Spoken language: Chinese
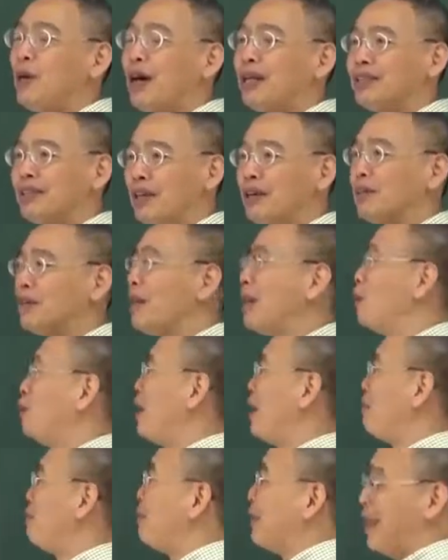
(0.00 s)
化 delta
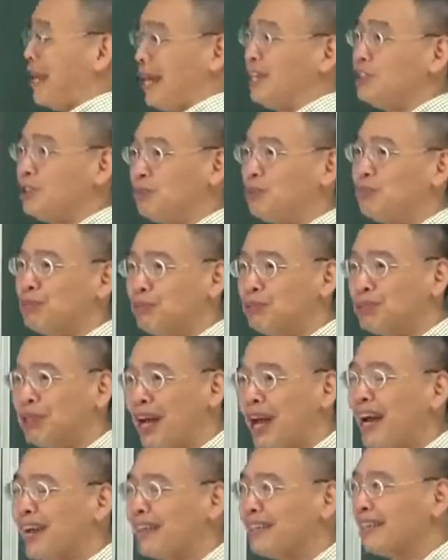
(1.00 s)
y 本来就不
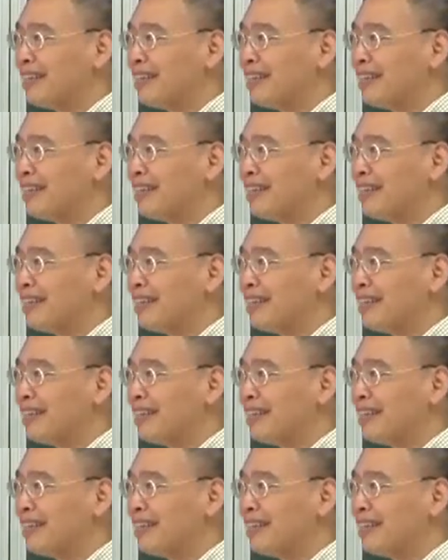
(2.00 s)
太